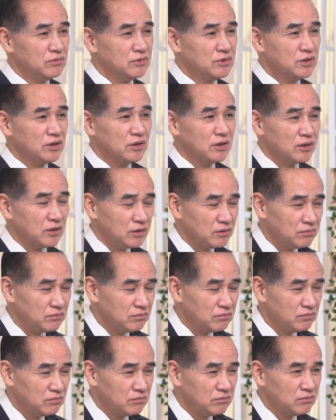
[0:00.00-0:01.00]
这个人
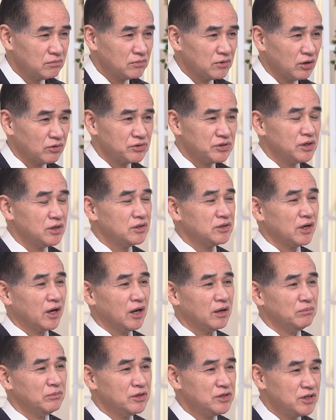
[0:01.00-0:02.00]
到现在
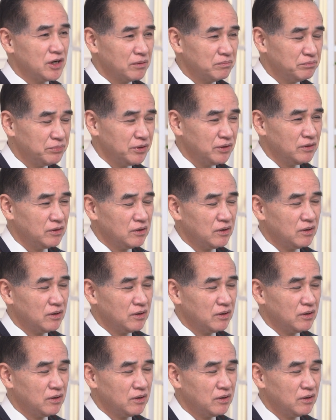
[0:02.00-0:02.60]
还没枪毙。